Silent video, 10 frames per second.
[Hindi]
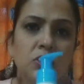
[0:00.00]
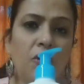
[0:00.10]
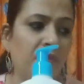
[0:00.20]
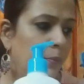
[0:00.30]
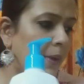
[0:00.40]

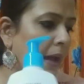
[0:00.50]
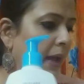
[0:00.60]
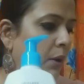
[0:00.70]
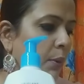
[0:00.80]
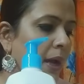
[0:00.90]
ऑफर पे आया
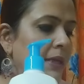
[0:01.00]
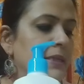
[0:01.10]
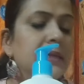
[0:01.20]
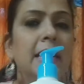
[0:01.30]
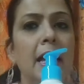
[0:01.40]
हुआ है
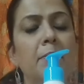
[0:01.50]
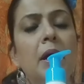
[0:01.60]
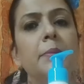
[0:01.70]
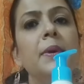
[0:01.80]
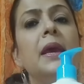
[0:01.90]
जिसकी
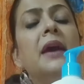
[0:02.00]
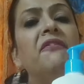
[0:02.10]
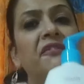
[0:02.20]
एमआरपी है